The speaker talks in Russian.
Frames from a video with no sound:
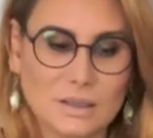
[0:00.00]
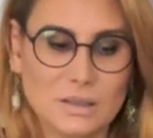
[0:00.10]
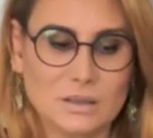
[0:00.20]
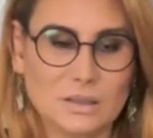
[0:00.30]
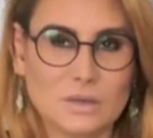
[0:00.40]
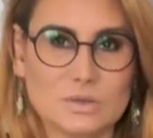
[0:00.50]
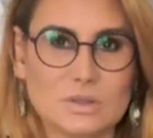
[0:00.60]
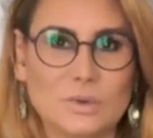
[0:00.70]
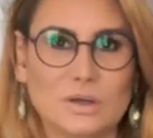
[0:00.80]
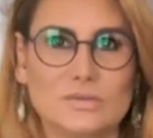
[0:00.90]
и я у
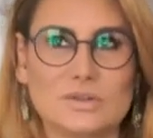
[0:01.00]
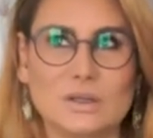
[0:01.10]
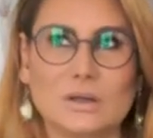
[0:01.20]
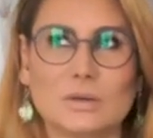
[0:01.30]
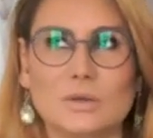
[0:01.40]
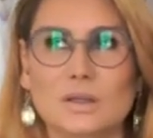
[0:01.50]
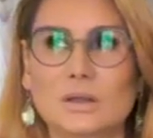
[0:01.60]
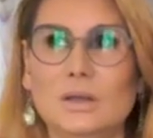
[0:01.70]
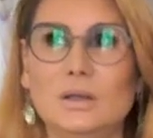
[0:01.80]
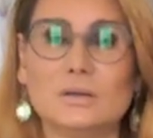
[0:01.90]
себя в
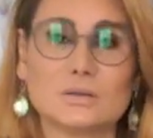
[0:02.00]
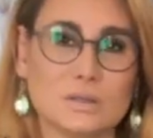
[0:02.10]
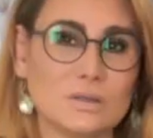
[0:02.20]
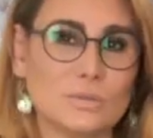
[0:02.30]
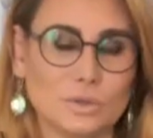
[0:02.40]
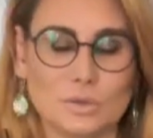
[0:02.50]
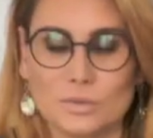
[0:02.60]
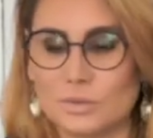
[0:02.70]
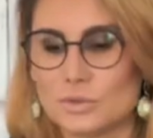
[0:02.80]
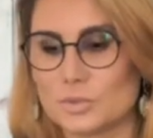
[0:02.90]
телеграм-канале, кстати, неплохо
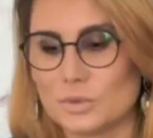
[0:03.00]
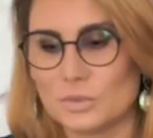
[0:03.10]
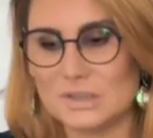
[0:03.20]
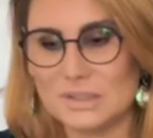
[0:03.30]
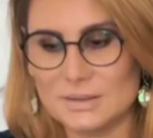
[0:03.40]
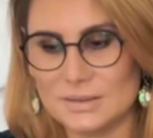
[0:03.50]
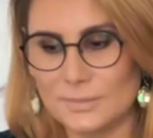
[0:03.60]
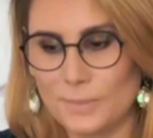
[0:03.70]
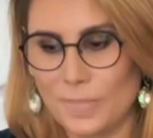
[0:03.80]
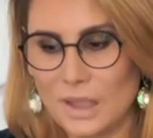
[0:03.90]
было бы тоже подписаться,